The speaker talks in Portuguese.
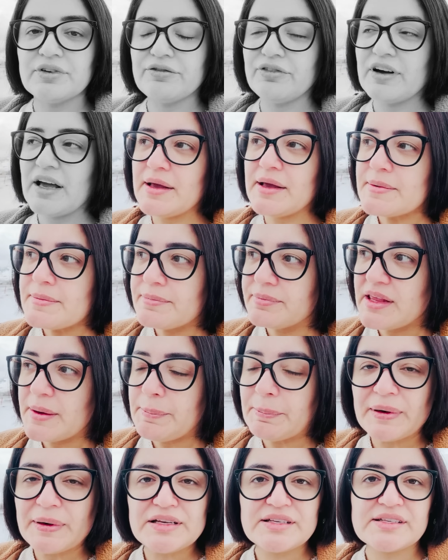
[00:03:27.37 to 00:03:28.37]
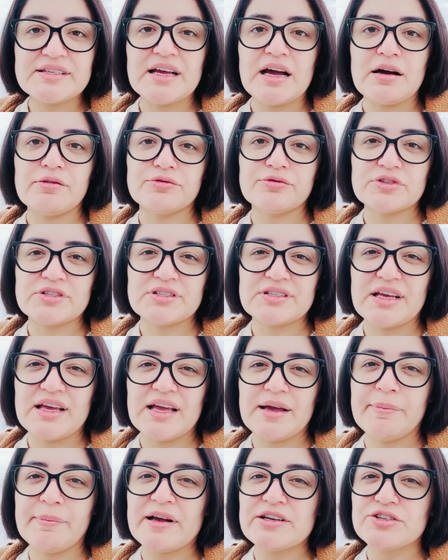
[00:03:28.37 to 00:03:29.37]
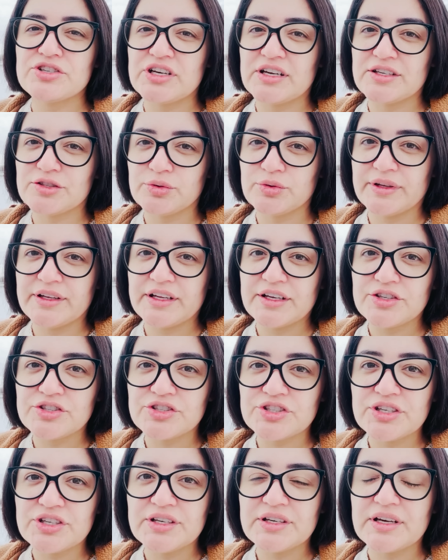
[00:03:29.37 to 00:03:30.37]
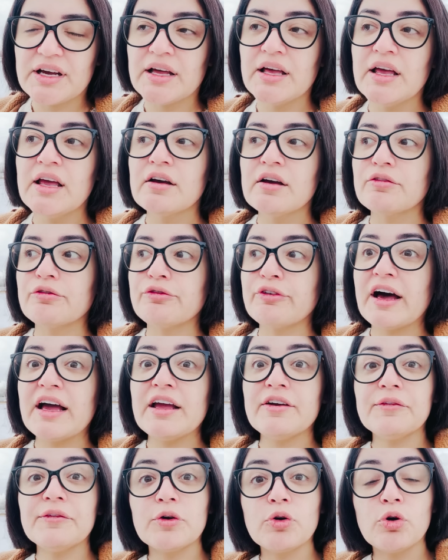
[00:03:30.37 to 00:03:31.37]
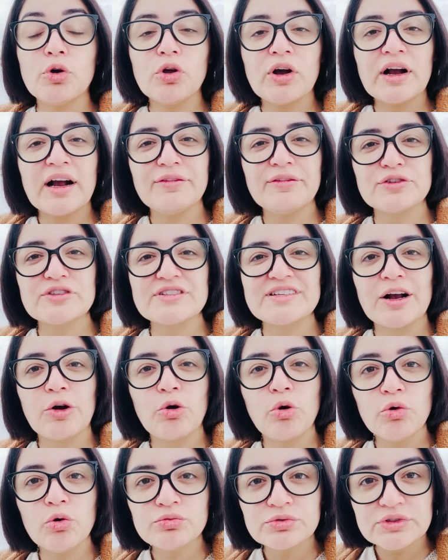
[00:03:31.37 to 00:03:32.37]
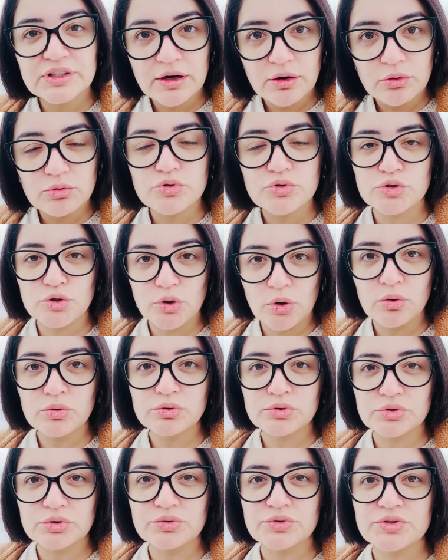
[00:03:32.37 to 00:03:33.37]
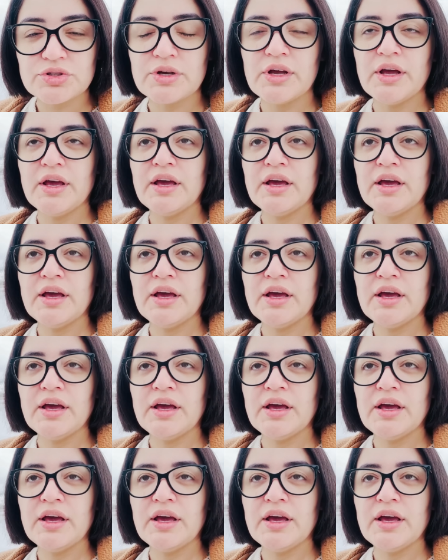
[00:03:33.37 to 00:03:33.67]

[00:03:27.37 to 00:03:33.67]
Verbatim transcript: Vai depreciar você, baixar sua energia, vai colocar você contra os outros.